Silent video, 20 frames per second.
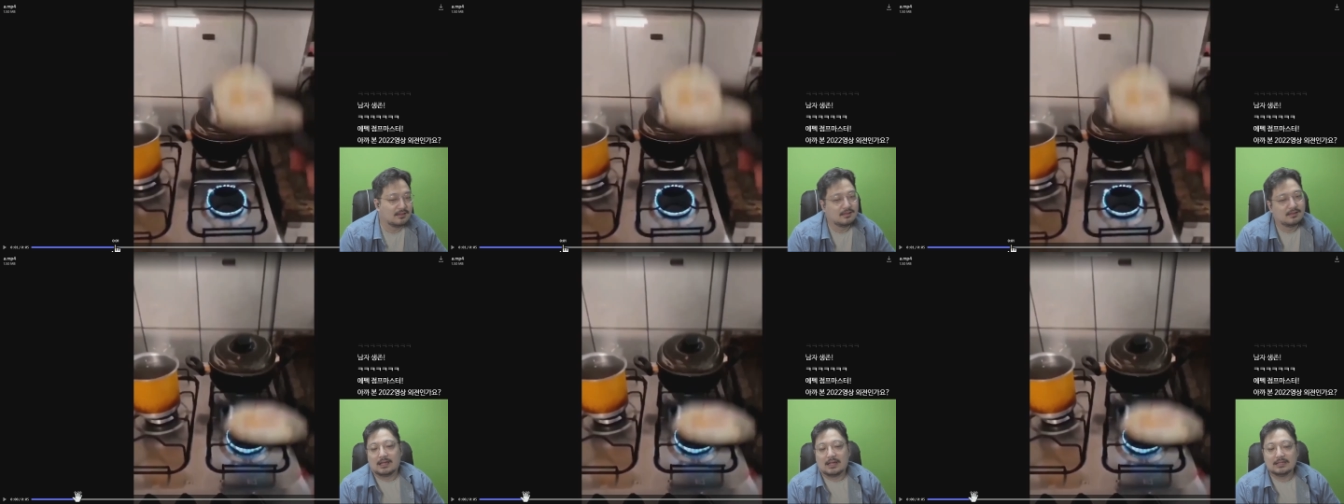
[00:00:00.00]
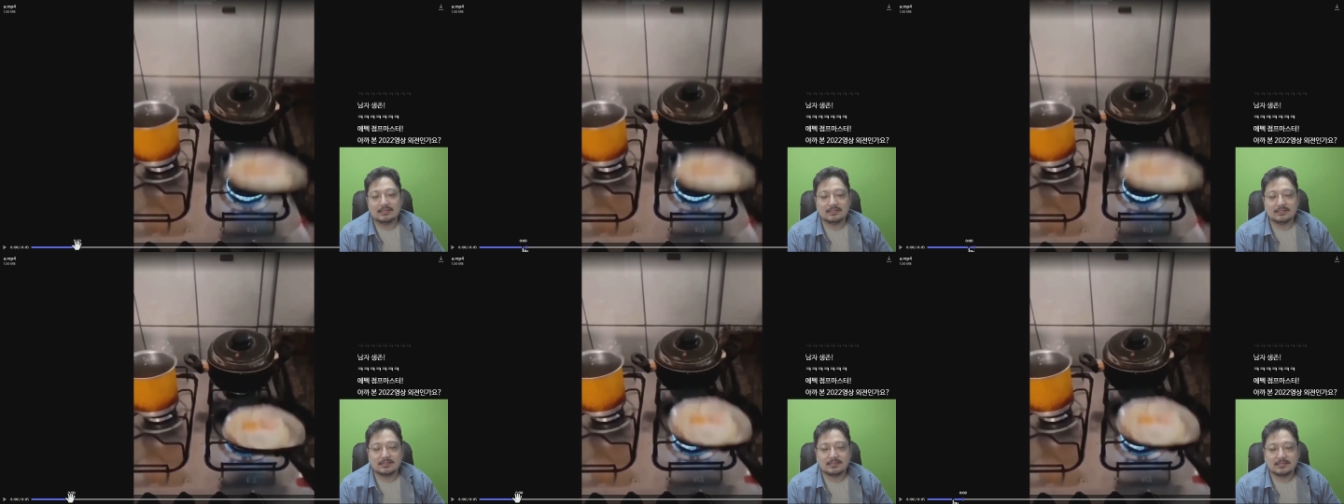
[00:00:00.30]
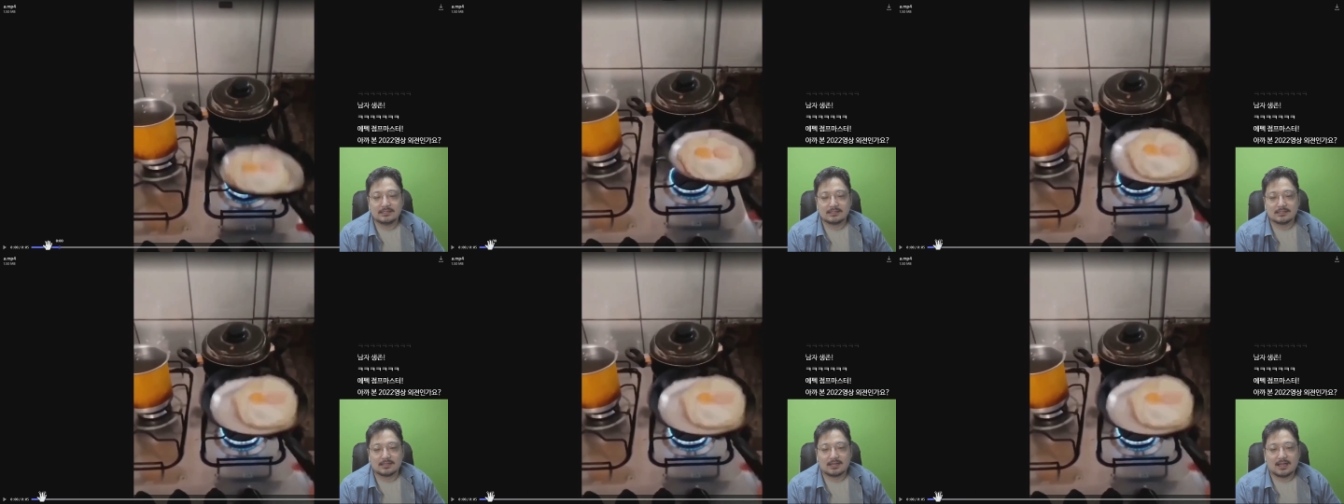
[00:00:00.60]

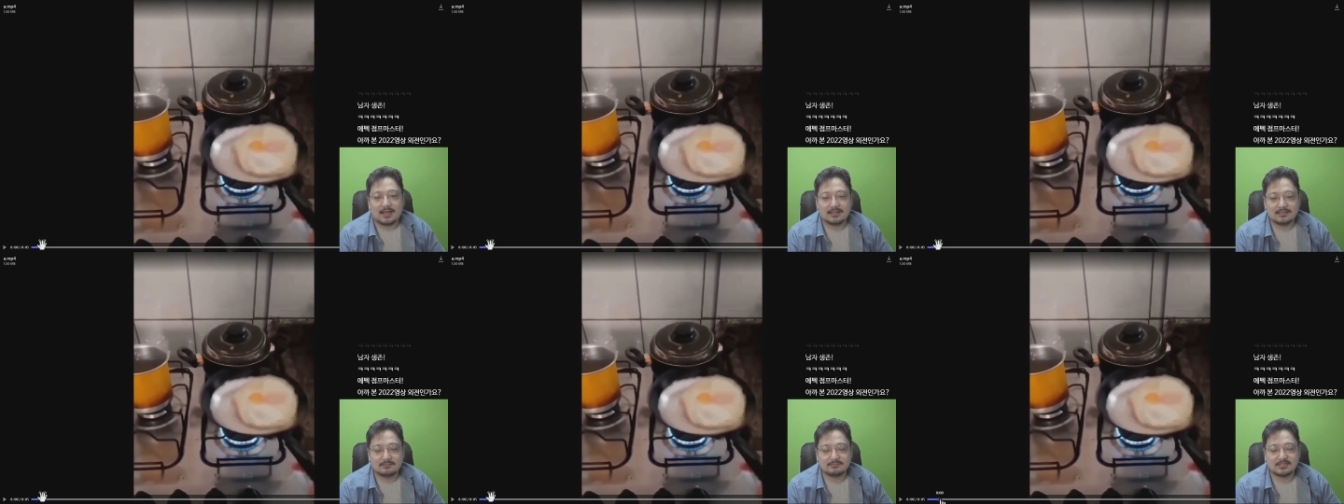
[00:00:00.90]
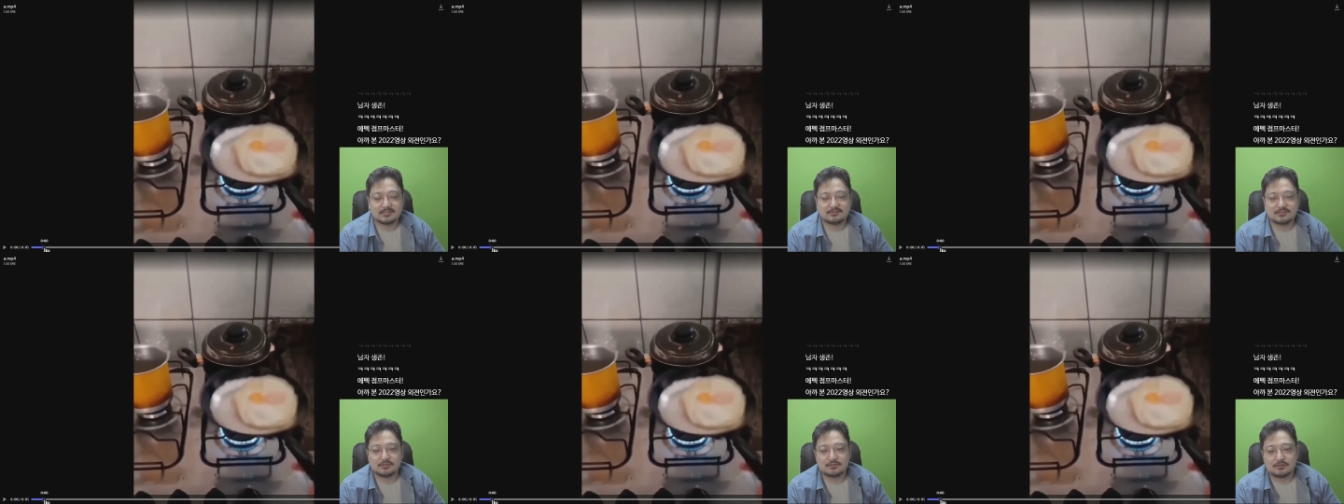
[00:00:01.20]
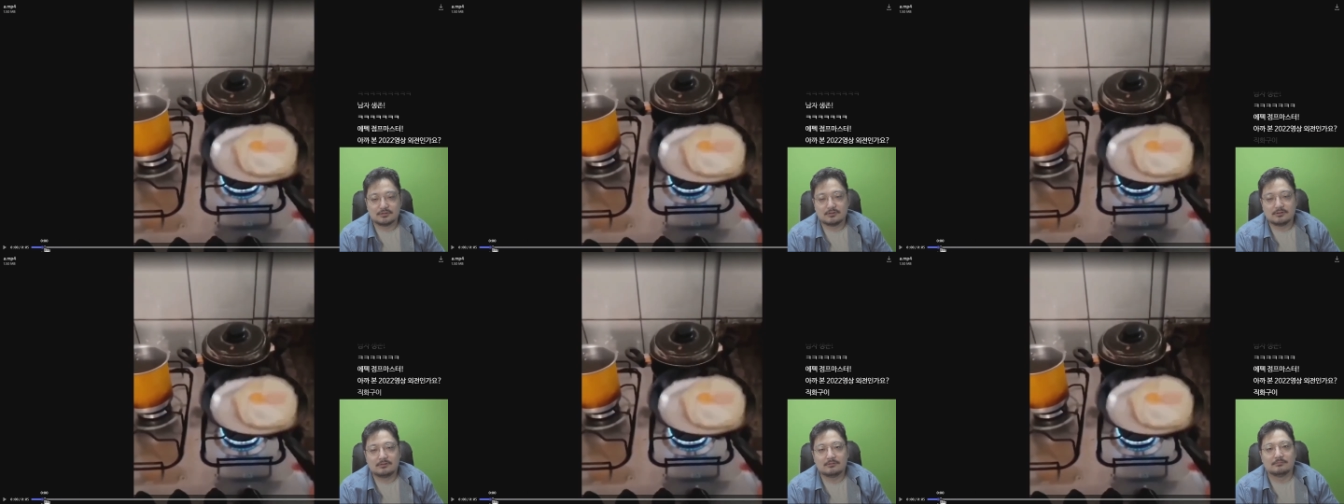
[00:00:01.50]
아니
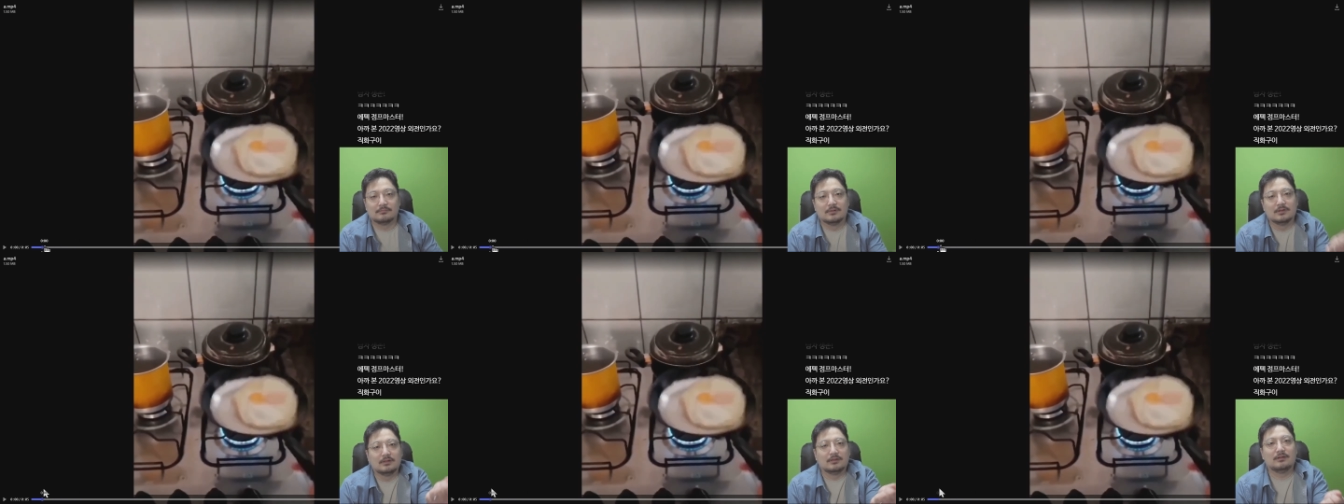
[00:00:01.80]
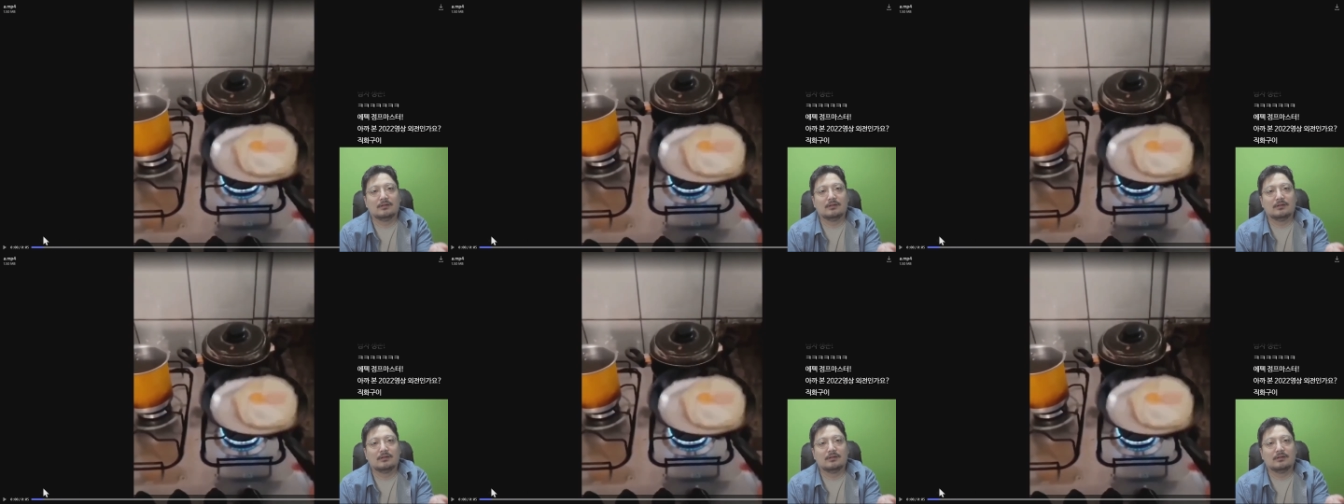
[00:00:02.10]
하남자처럼